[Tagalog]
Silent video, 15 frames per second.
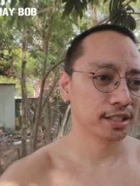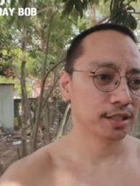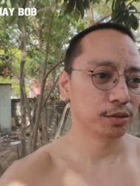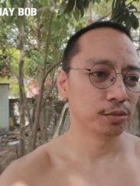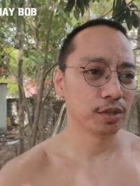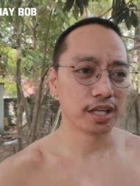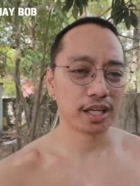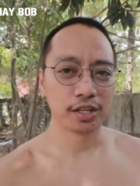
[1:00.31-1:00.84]

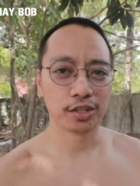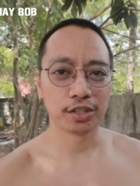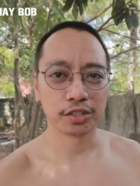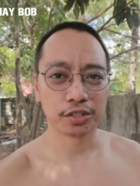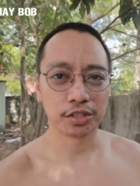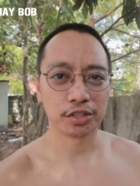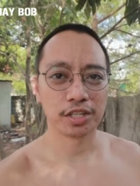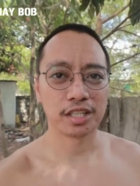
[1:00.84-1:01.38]
yung mga
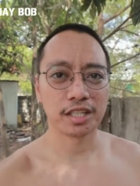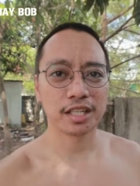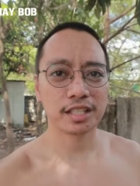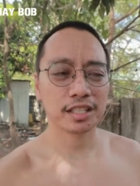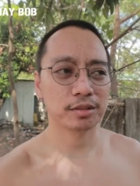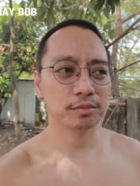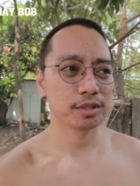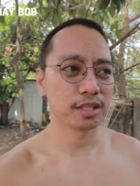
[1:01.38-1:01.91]
lolo't lola
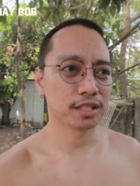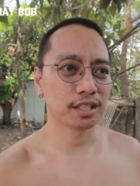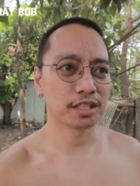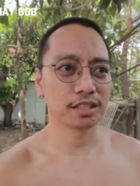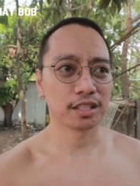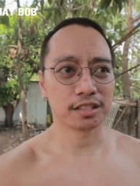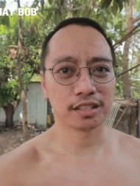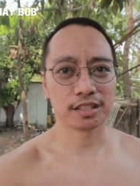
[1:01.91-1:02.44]
natin, yung mga
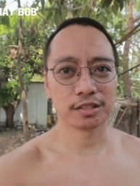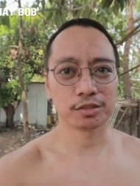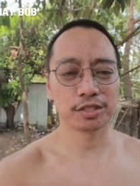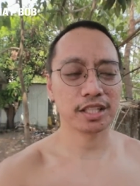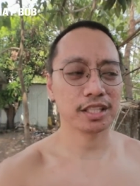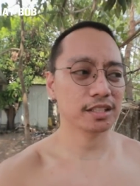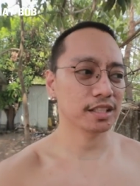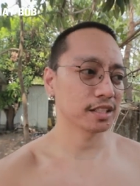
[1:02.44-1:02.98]
tita-tito
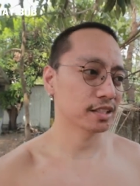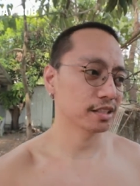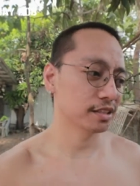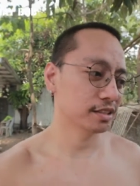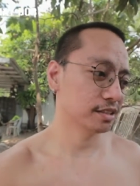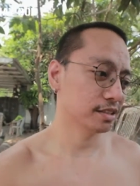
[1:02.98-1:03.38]
natin.